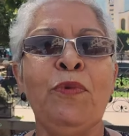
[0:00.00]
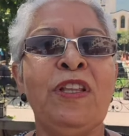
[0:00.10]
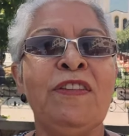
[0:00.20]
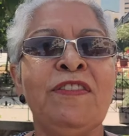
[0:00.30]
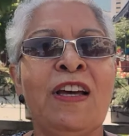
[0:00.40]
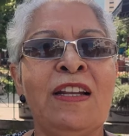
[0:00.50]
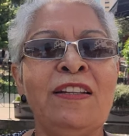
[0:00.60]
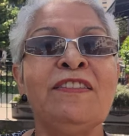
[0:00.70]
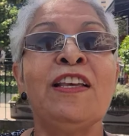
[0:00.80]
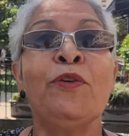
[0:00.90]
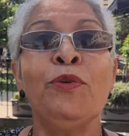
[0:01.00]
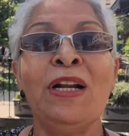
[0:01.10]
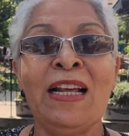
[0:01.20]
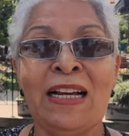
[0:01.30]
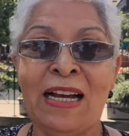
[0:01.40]
pueden salir segura
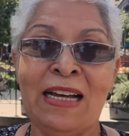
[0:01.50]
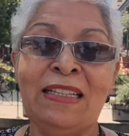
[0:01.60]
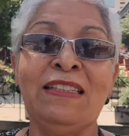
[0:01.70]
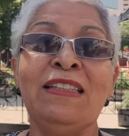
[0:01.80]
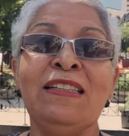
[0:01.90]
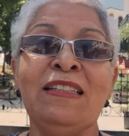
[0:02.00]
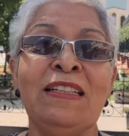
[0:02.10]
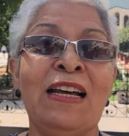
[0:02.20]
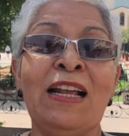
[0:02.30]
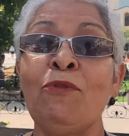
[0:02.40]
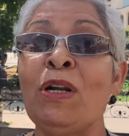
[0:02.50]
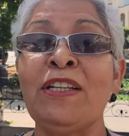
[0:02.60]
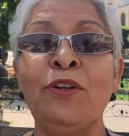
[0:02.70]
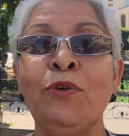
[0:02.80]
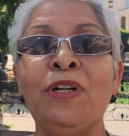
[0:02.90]
a la calle a
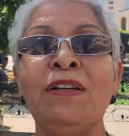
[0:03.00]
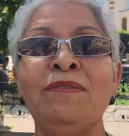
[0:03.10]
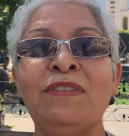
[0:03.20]
cualquier hora